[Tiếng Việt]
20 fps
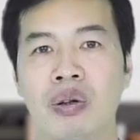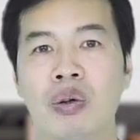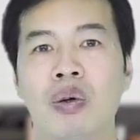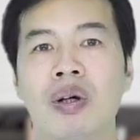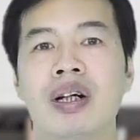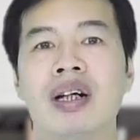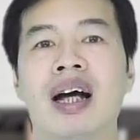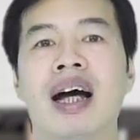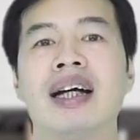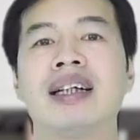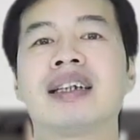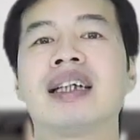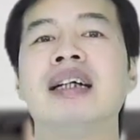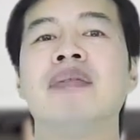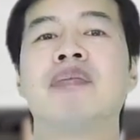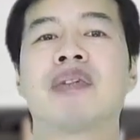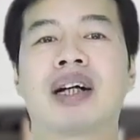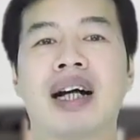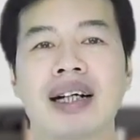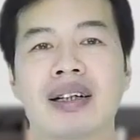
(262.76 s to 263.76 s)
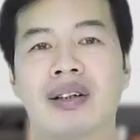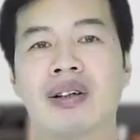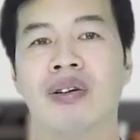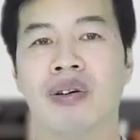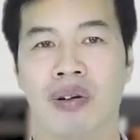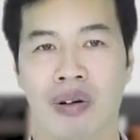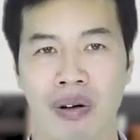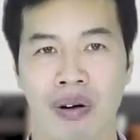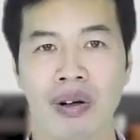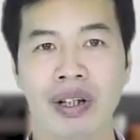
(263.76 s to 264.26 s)
luôn hay tìm cách
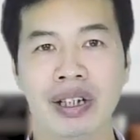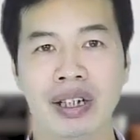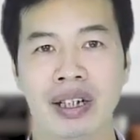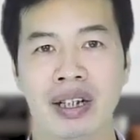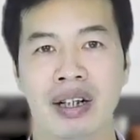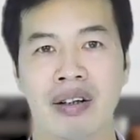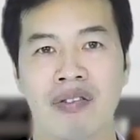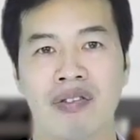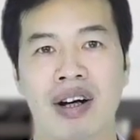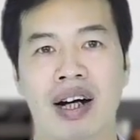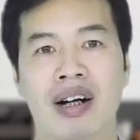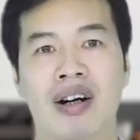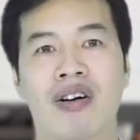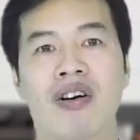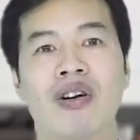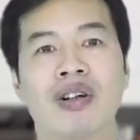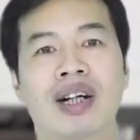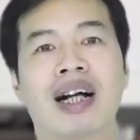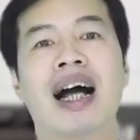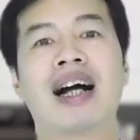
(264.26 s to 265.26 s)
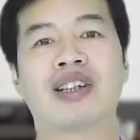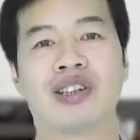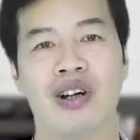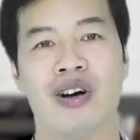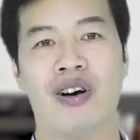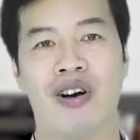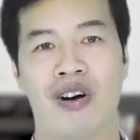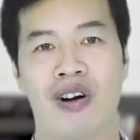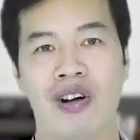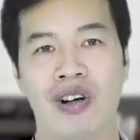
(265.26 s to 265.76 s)
đổ lỗi và con càng
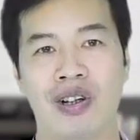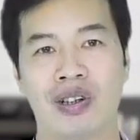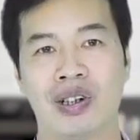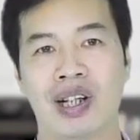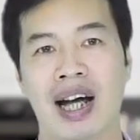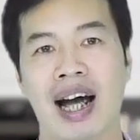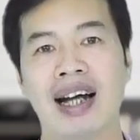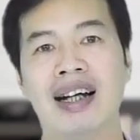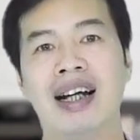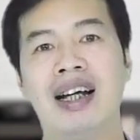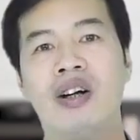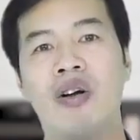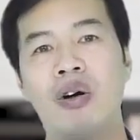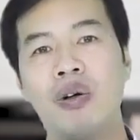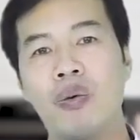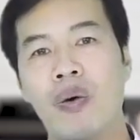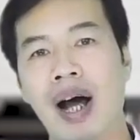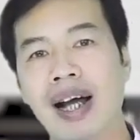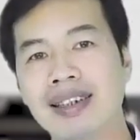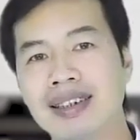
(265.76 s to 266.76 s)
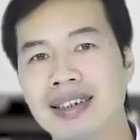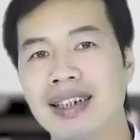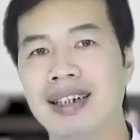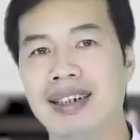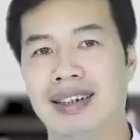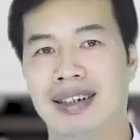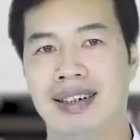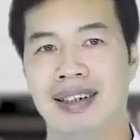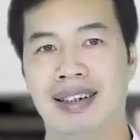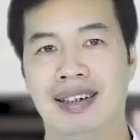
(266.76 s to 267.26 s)
nhỏ thì hay lấy lỗi của anh
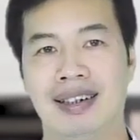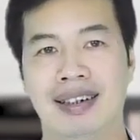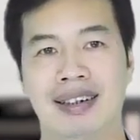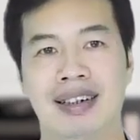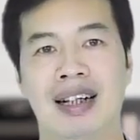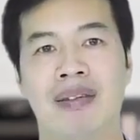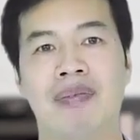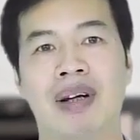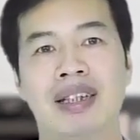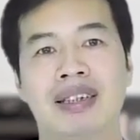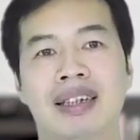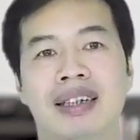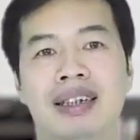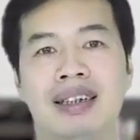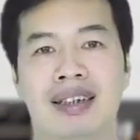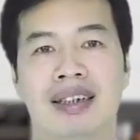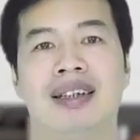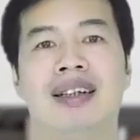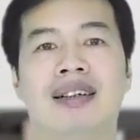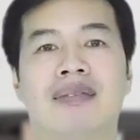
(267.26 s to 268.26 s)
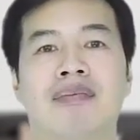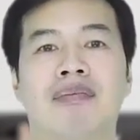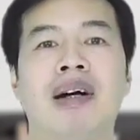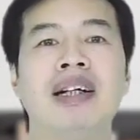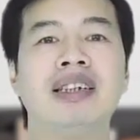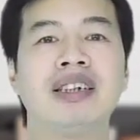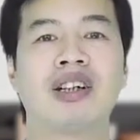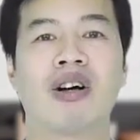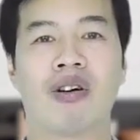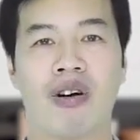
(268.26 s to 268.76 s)
chị để mà gì
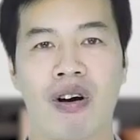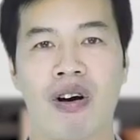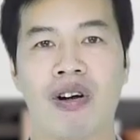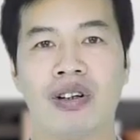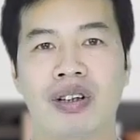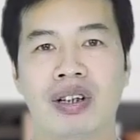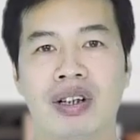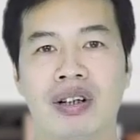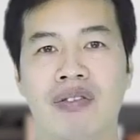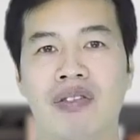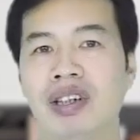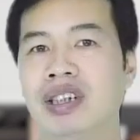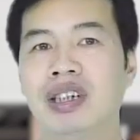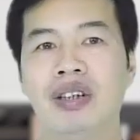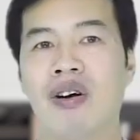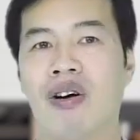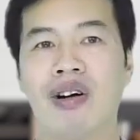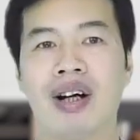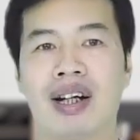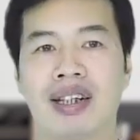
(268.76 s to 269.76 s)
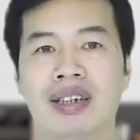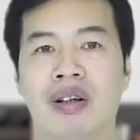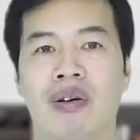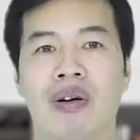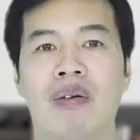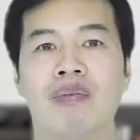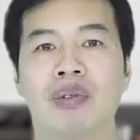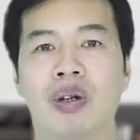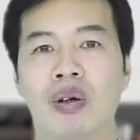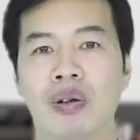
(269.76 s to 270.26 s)
bênh cho con và như đó là điều
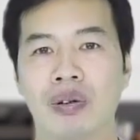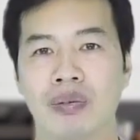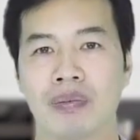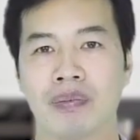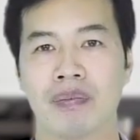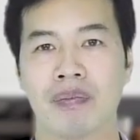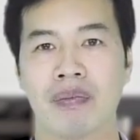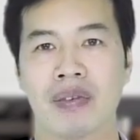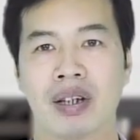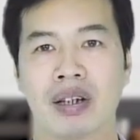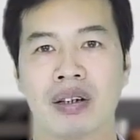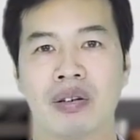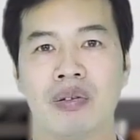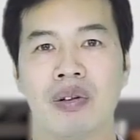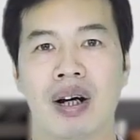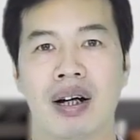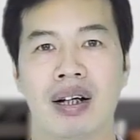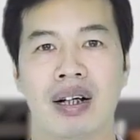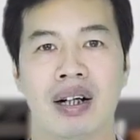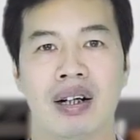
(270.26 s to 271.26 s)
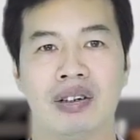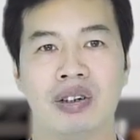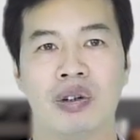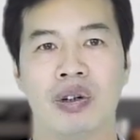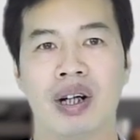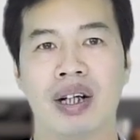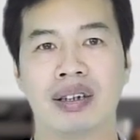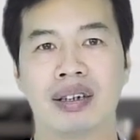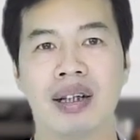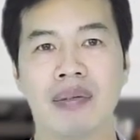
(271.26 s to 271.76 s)
không tốt đúng không ạ
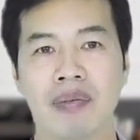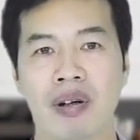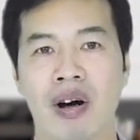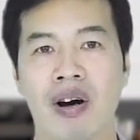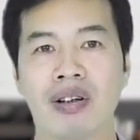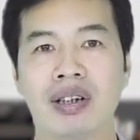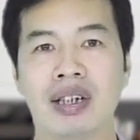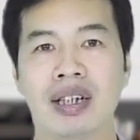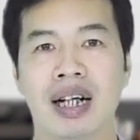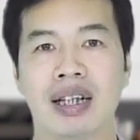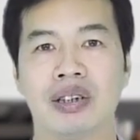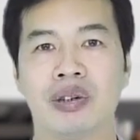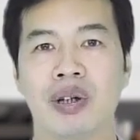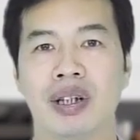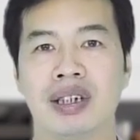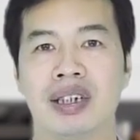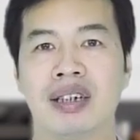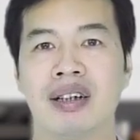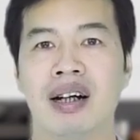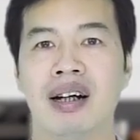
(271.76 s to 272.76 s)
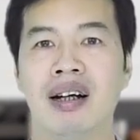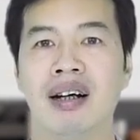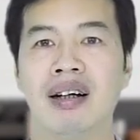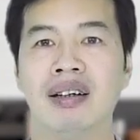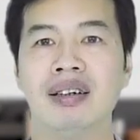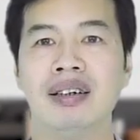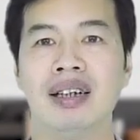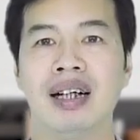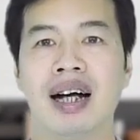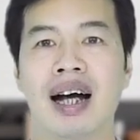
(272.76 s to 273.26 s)
rồi là tiếp đó thì là chuyện về người
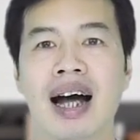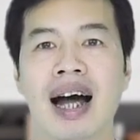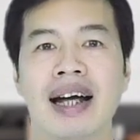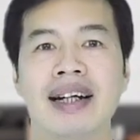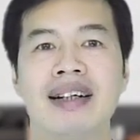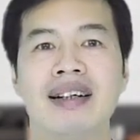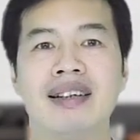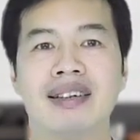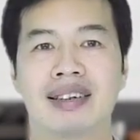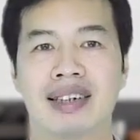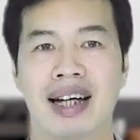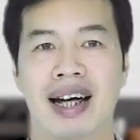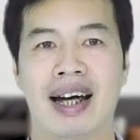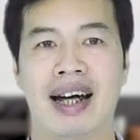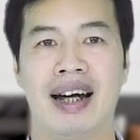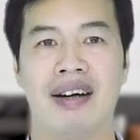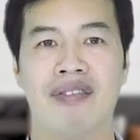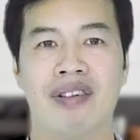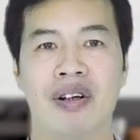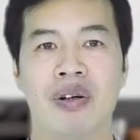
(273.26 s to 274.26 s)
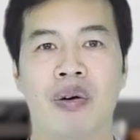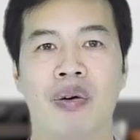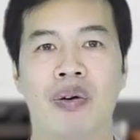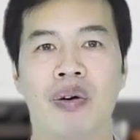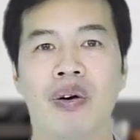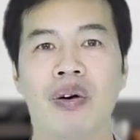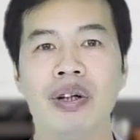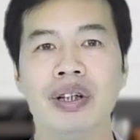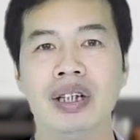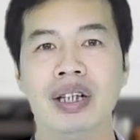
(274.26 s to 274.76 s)
lớn hay nương trẻ và đổ
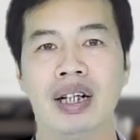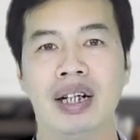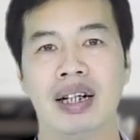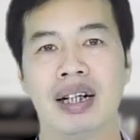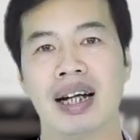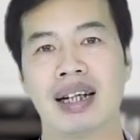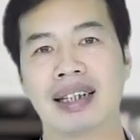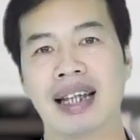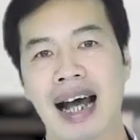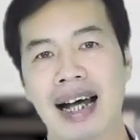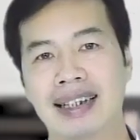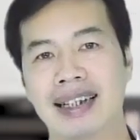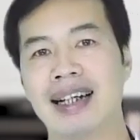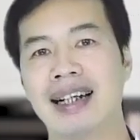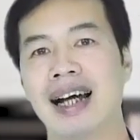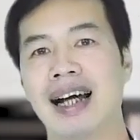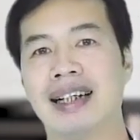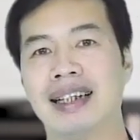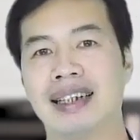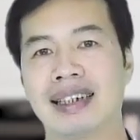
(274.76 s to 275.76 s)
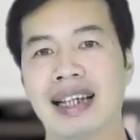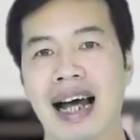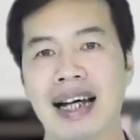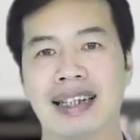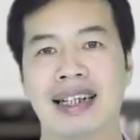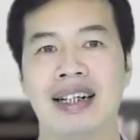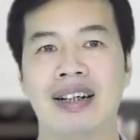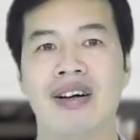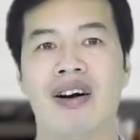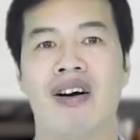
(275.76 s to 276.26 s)
lỗi là tại thế này
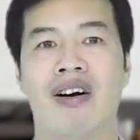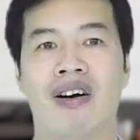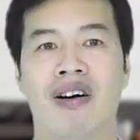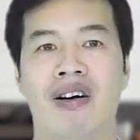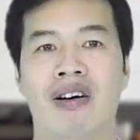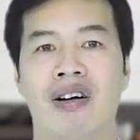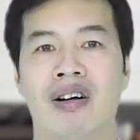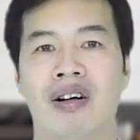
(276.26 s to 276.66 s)
tại thế nọ